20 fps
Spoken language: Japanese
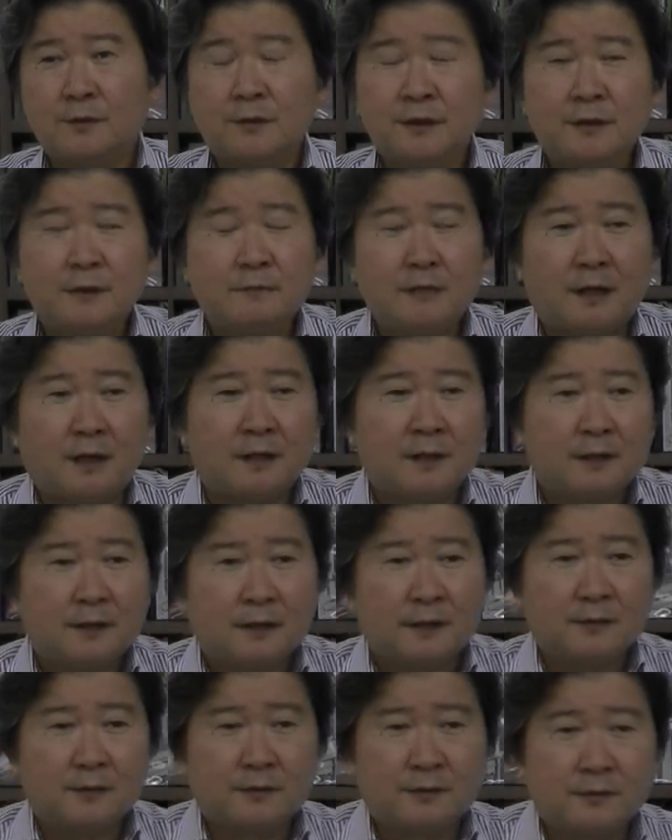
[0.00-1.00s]
ね、今
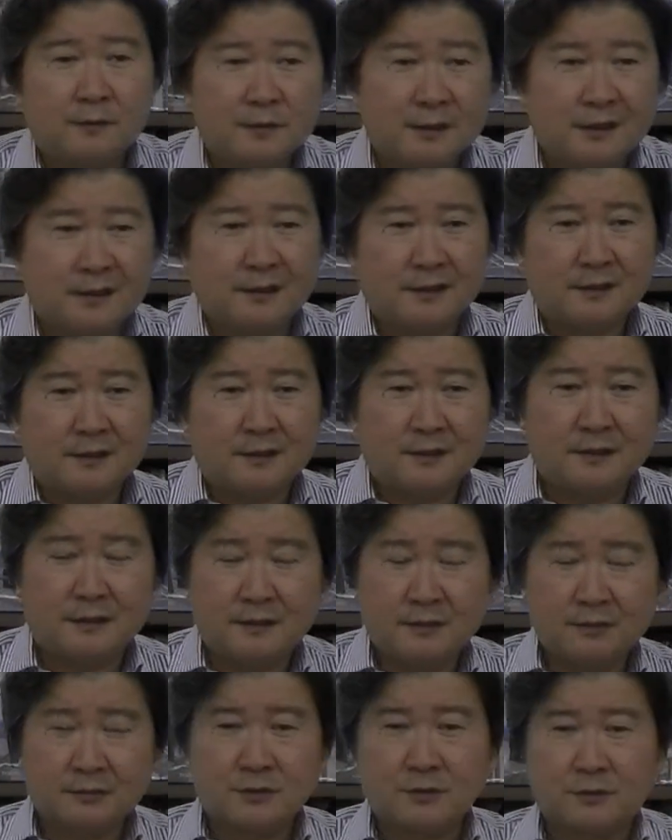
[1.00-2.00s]
あのね、
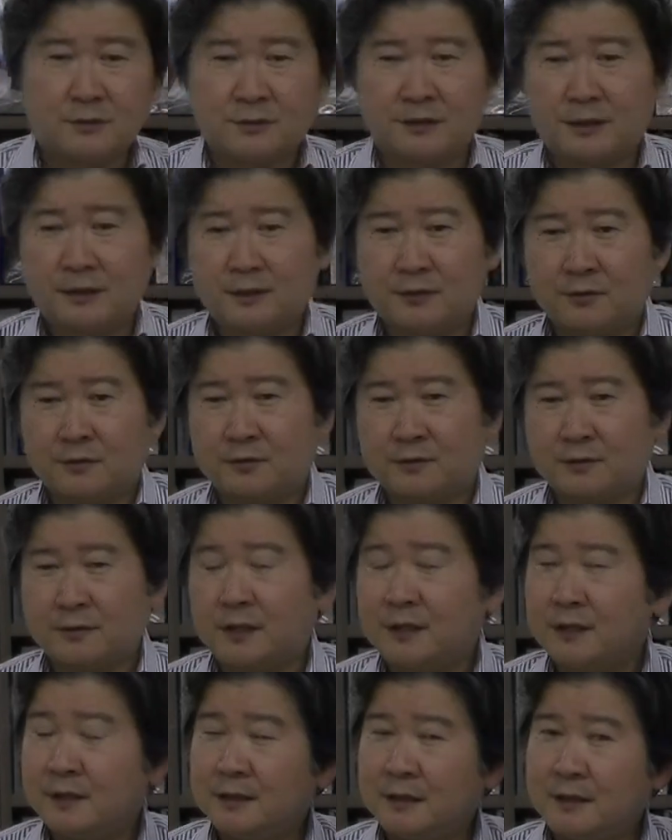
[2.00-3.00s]
えー、日本全国でいろいろと
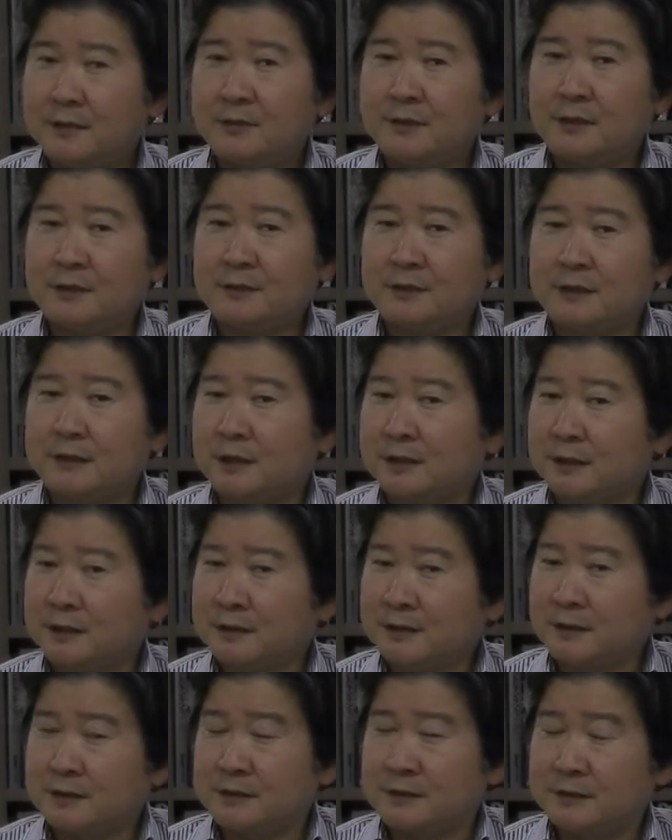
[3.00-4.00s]
ねあのやってる方
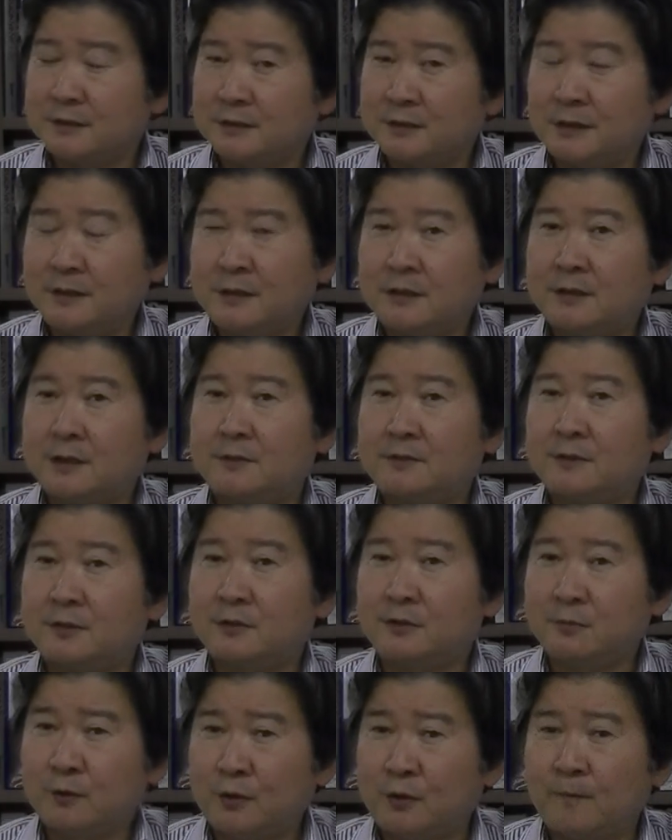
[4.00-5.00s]
たち出てきてるけ
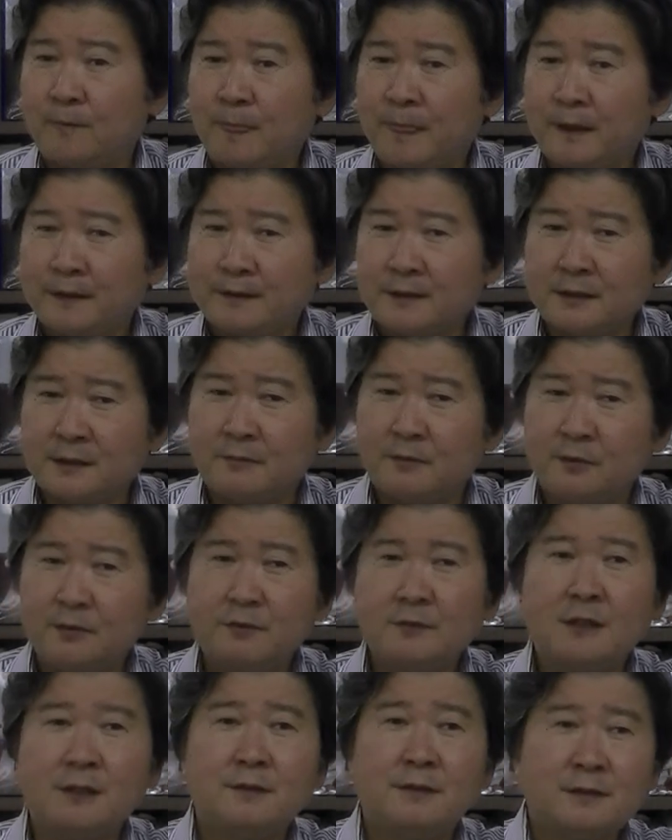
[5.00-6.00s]
ども、ただ
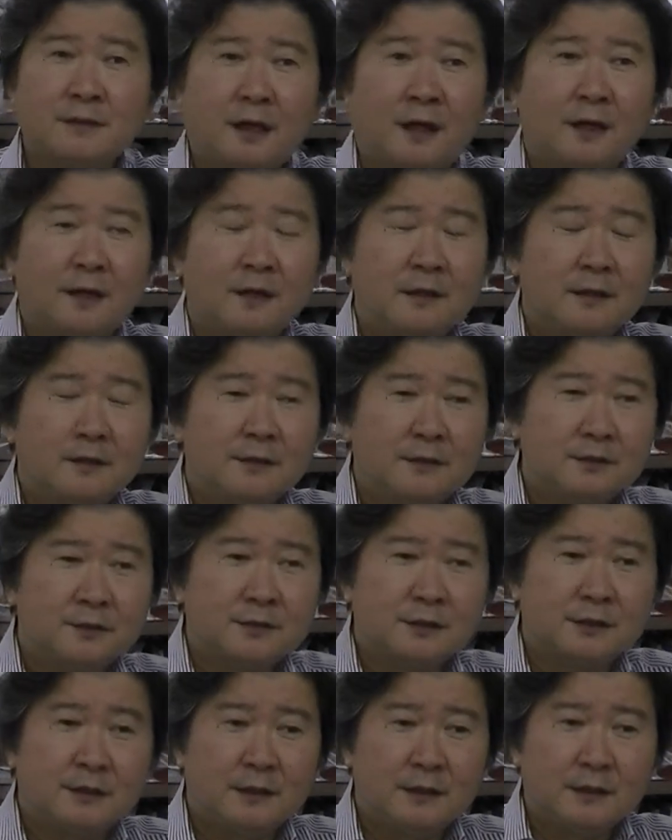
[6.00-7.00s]
問題はさ、ね、要
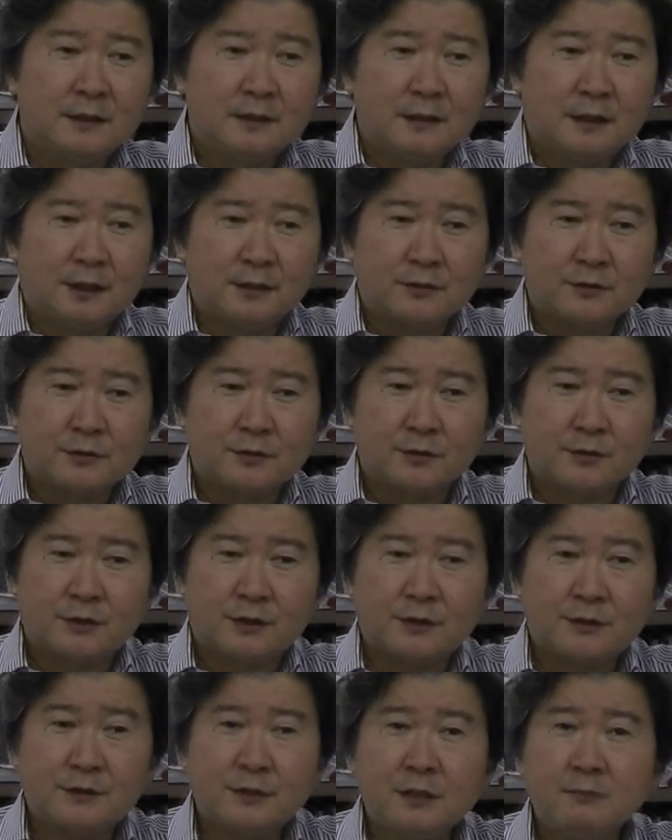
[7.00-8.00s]
するにあのそういう
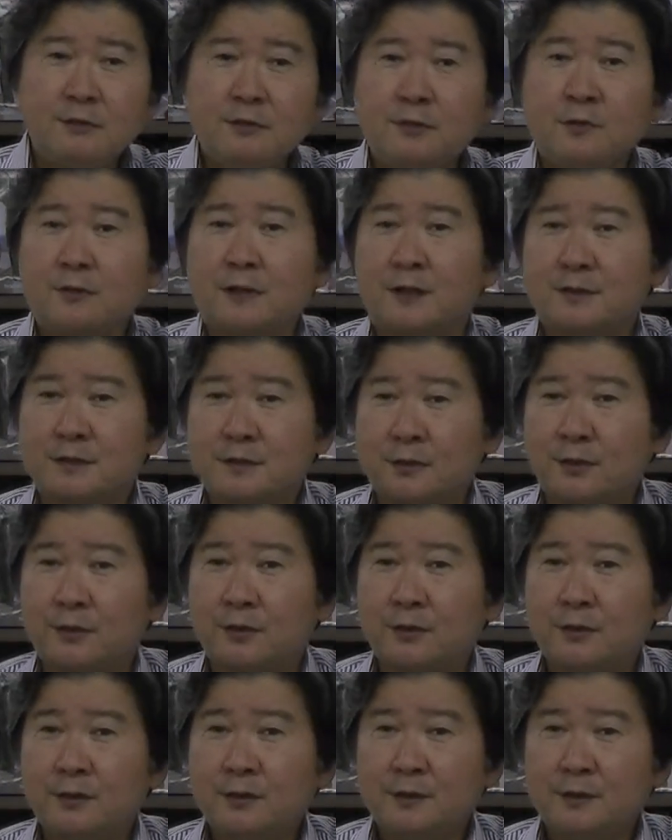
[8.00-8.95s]
システム力なんですよ。